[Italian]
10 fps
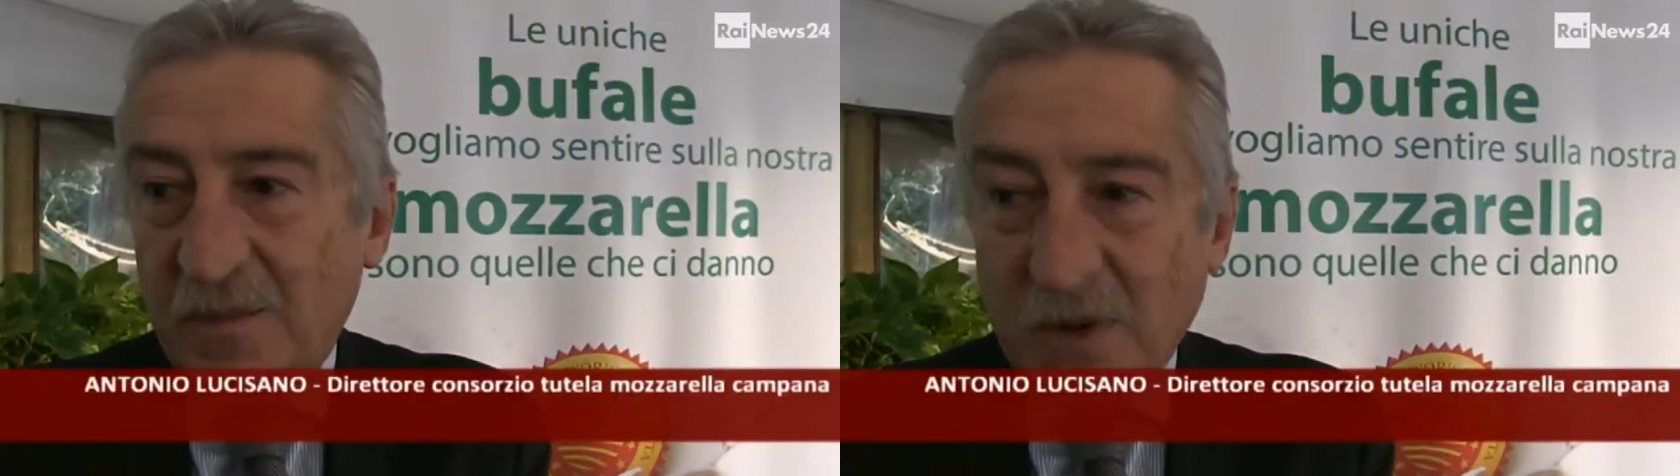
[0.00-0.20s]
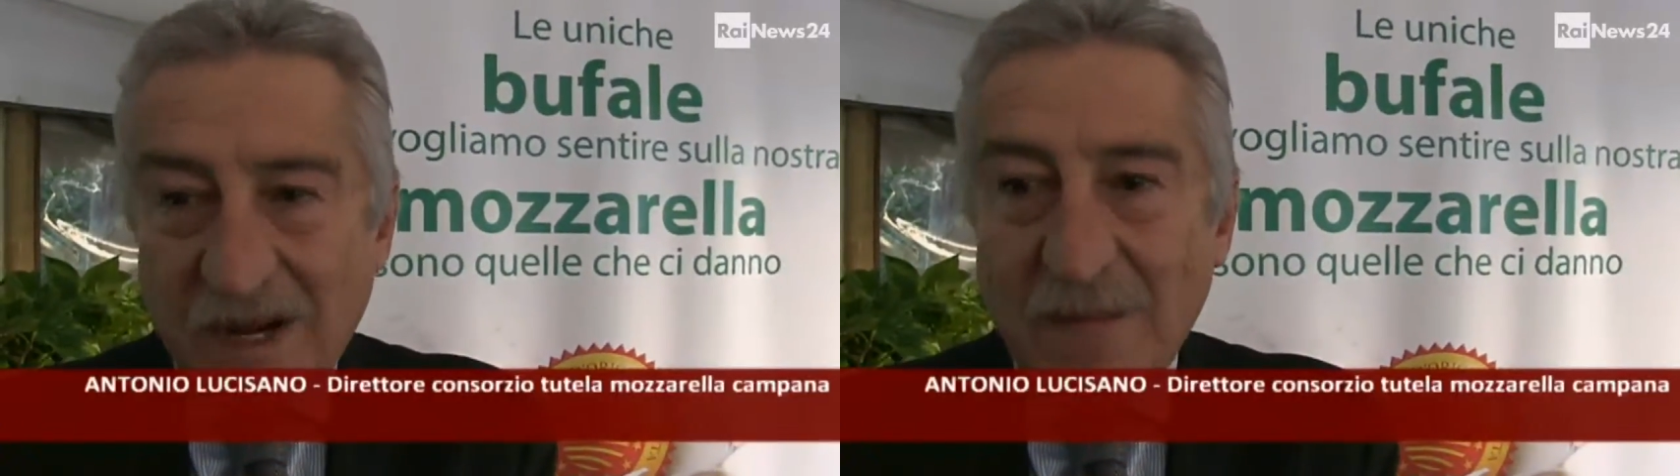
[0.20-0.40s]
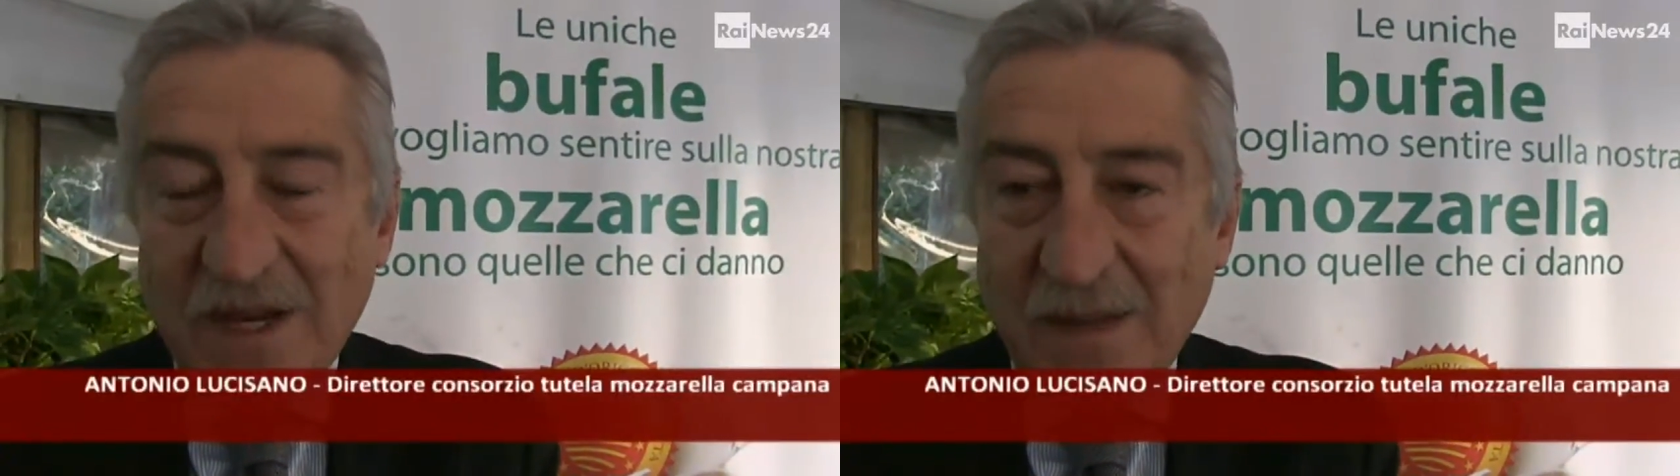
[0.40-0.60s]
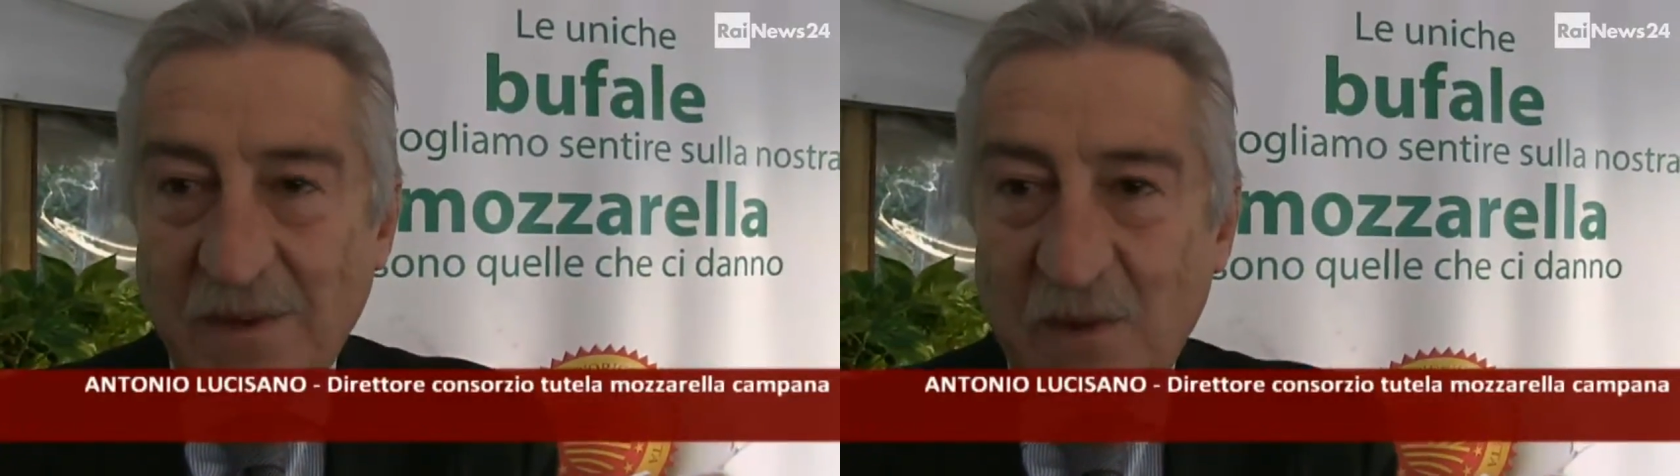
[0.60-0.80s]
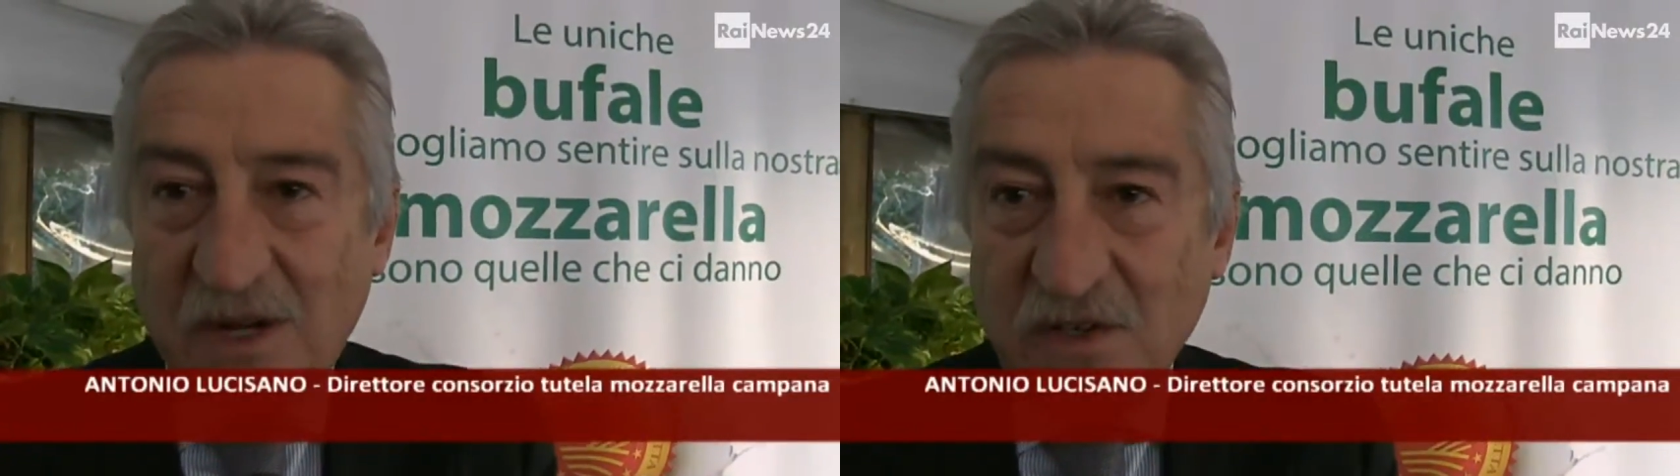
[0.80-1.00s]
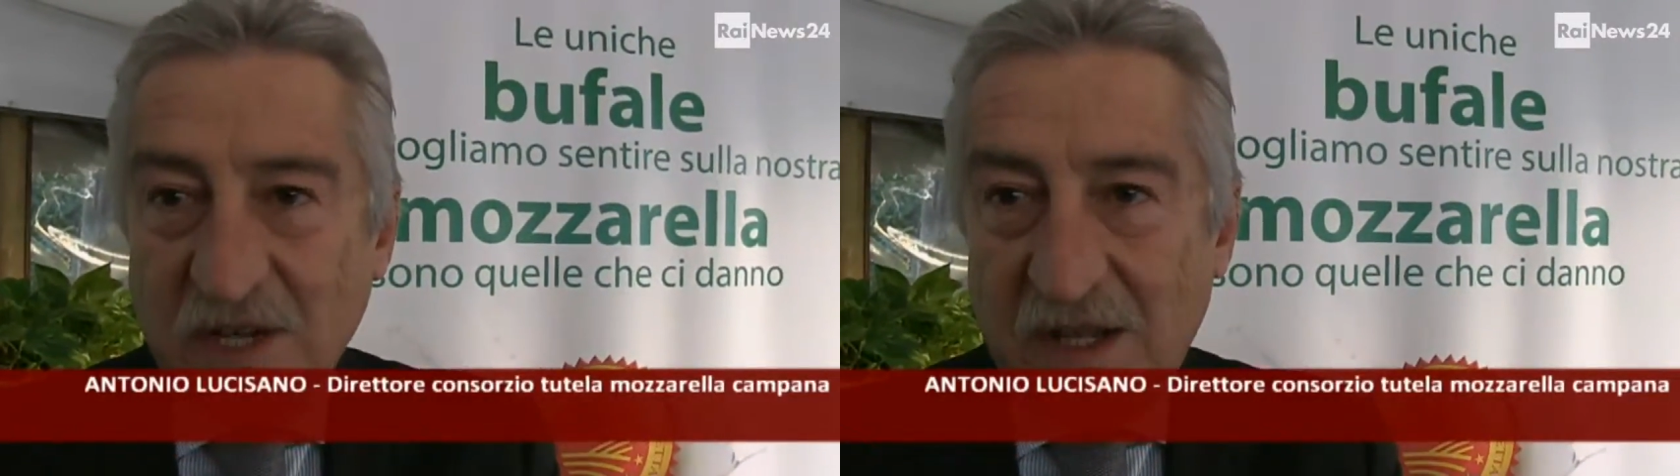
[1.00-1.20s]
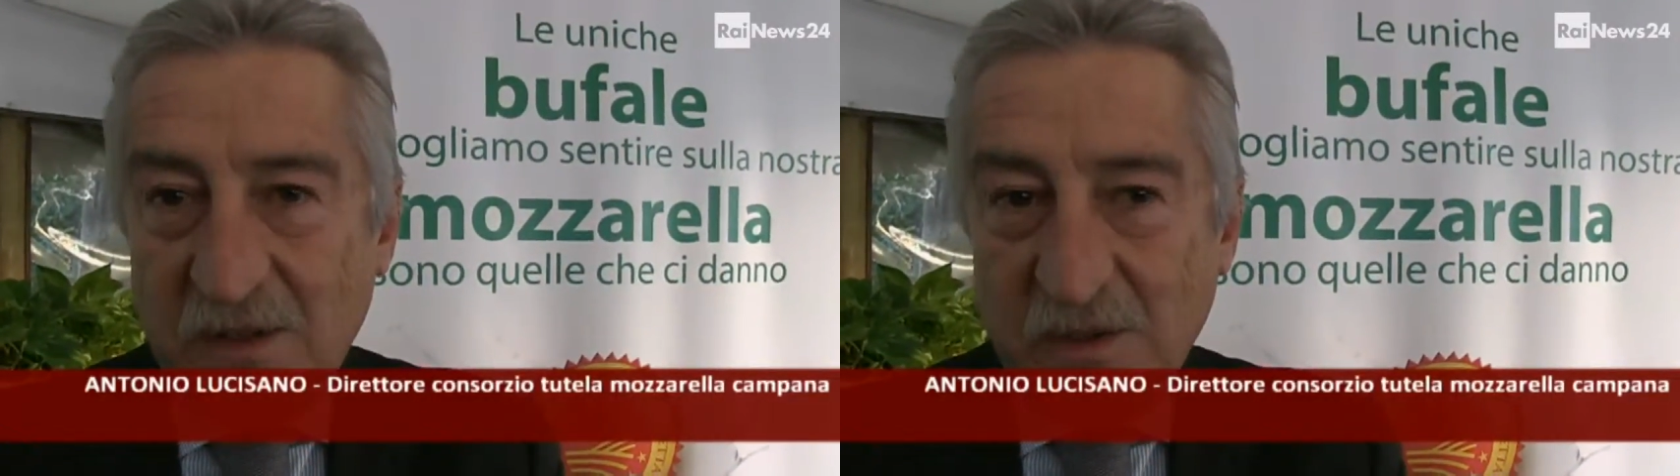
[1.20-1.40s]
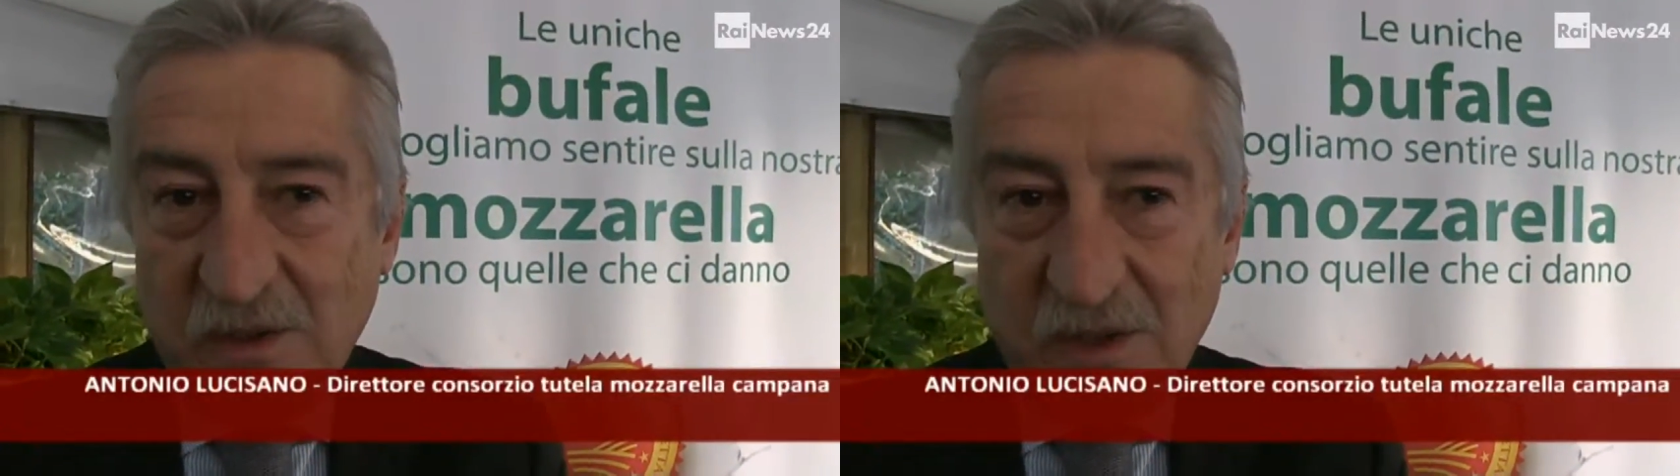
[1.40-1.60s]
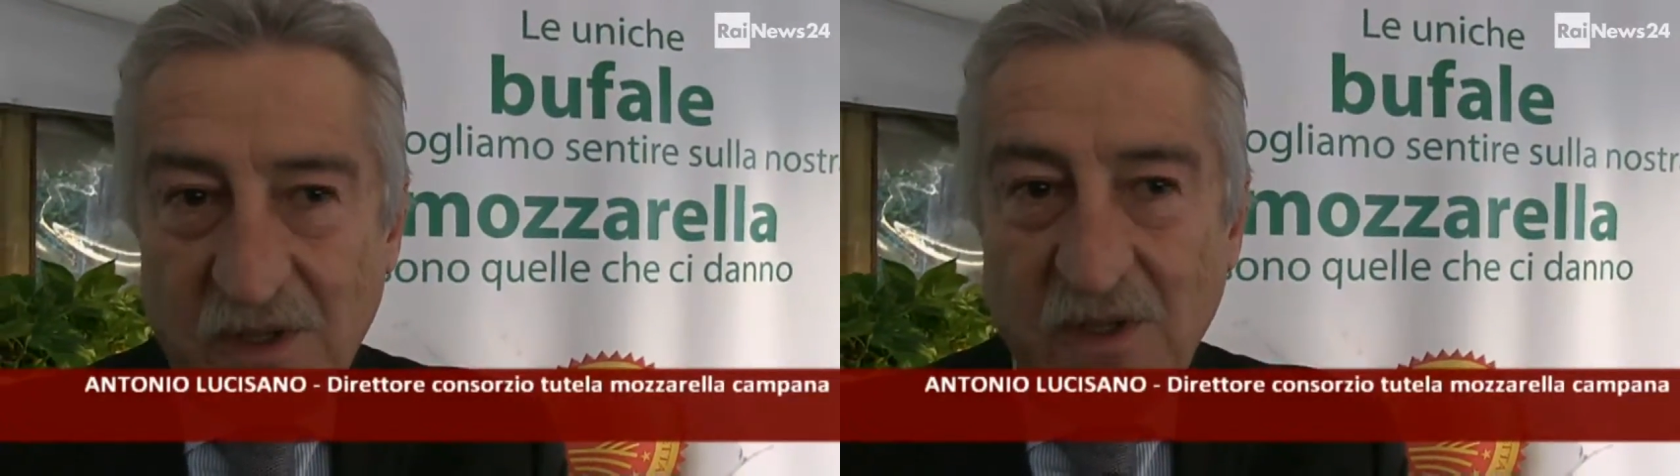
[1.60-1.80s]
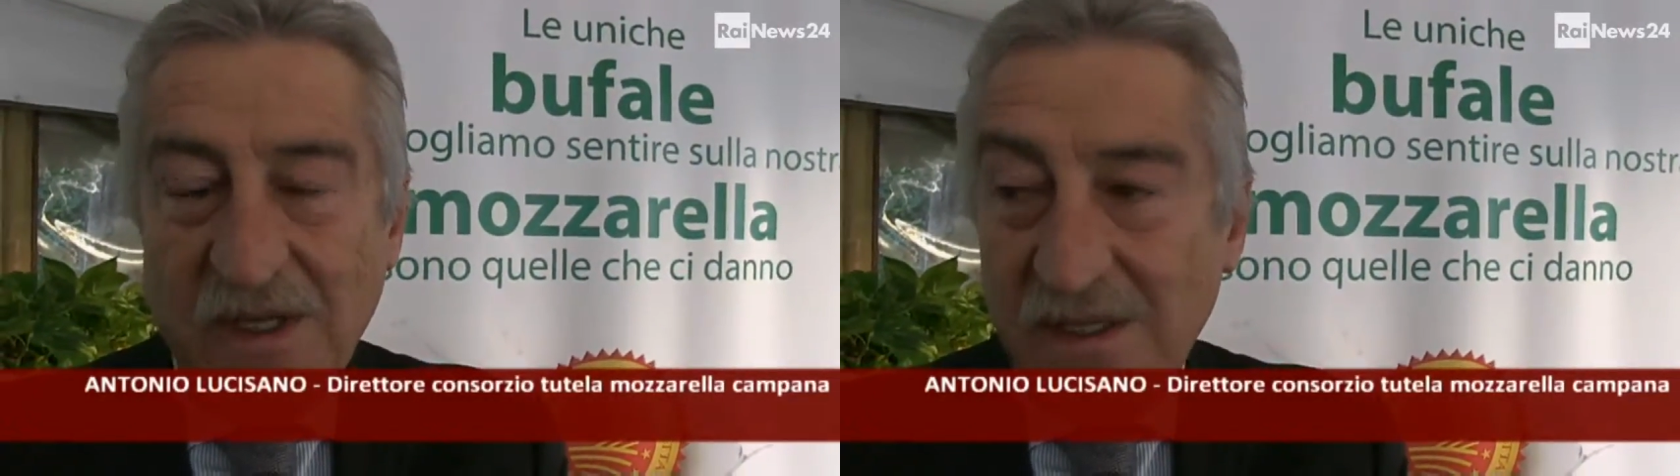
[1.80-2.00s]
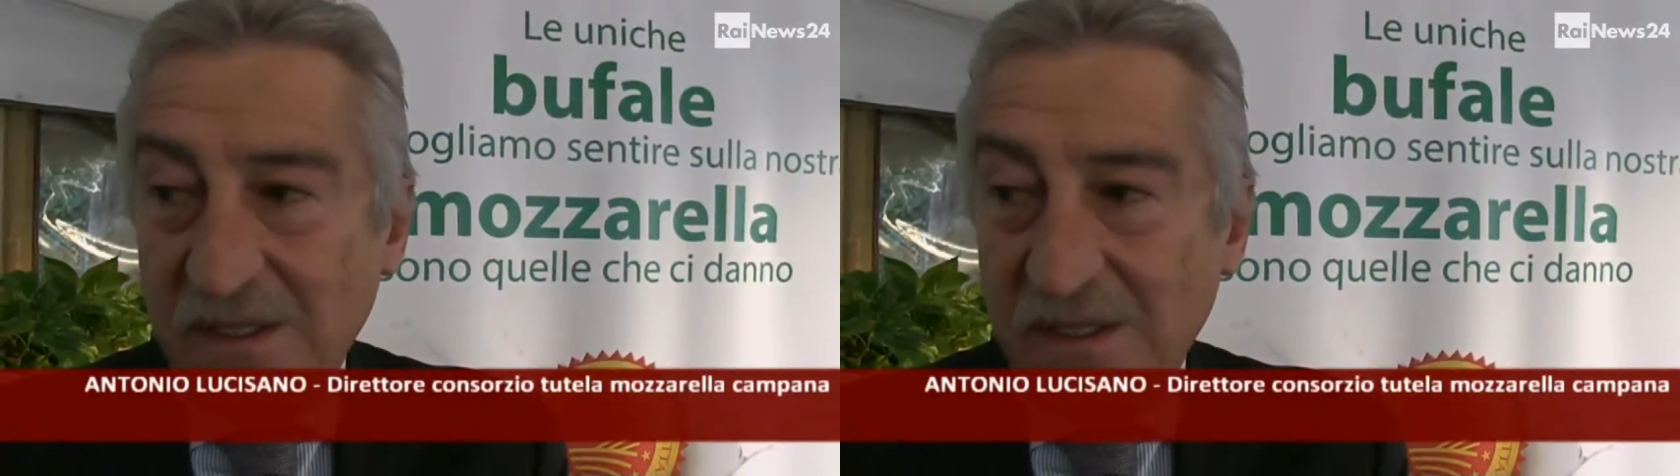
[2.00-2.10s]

programma che abbiamo lanciato eh,